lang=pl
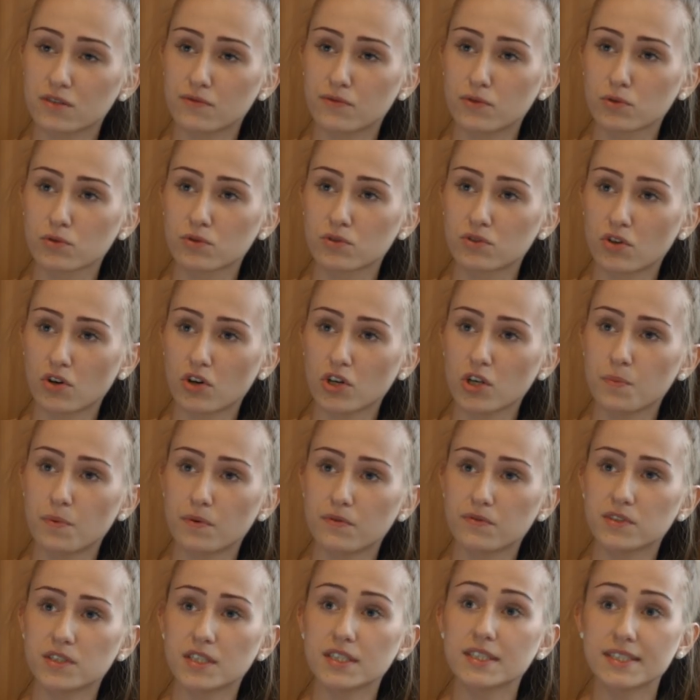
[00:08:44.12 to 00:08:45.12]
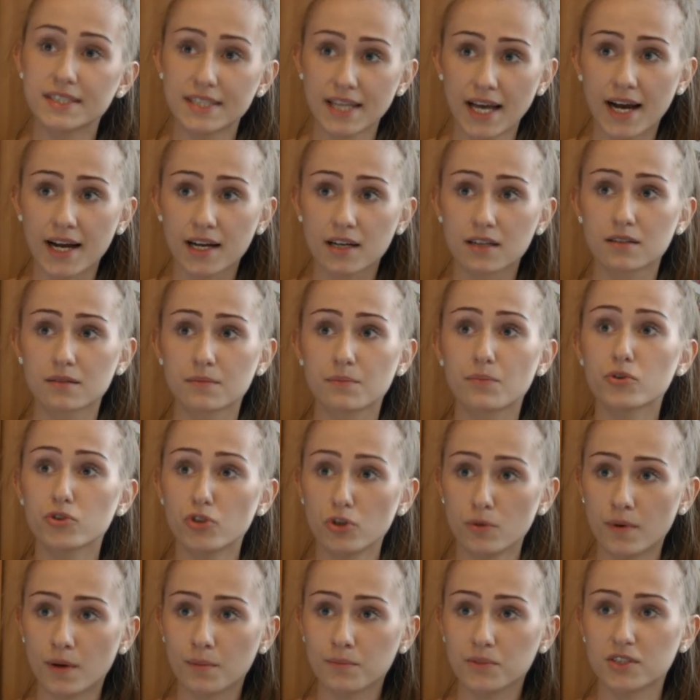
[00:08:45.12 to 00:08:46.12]
w lustro i powiedzieć tak,
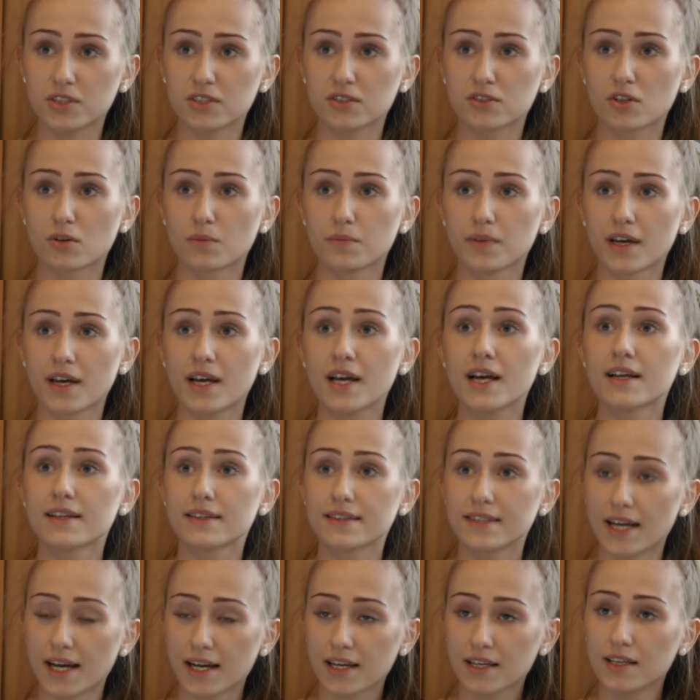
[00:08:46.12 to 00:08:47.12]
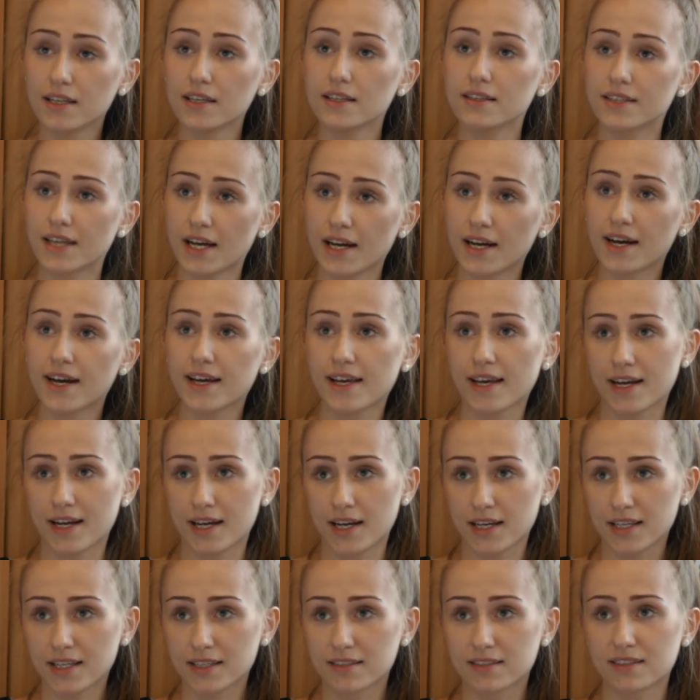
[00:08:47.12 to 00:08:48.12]
podobam się sobie, taki, taka
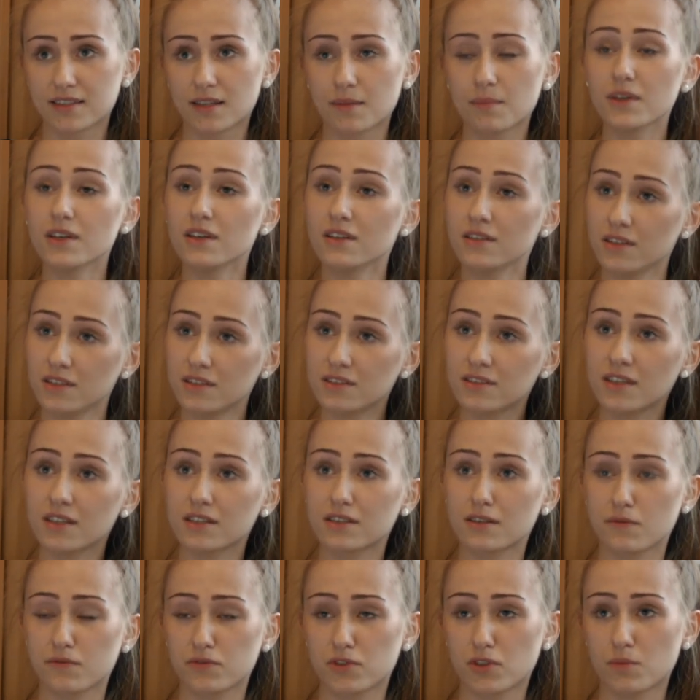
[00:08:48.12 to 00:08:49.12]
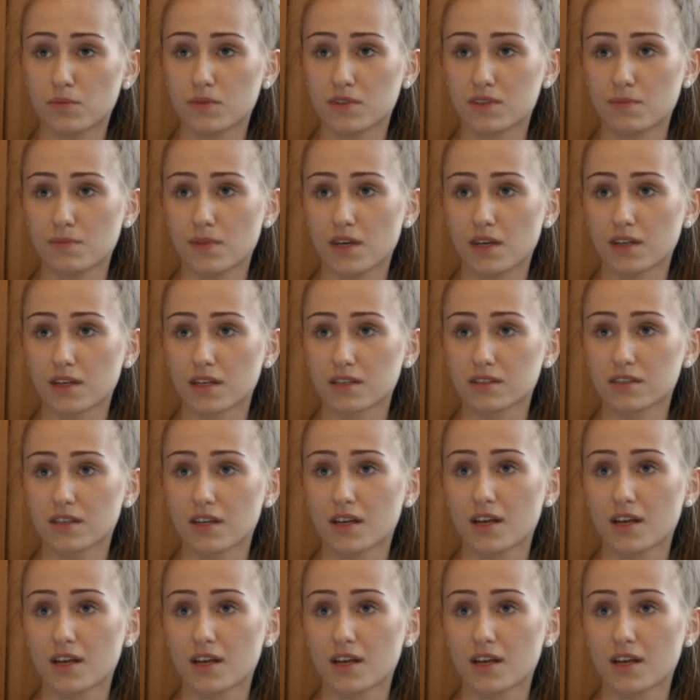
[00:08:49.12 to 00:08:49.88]
jaka jestem i nic nie chcę w sobie zmieniać.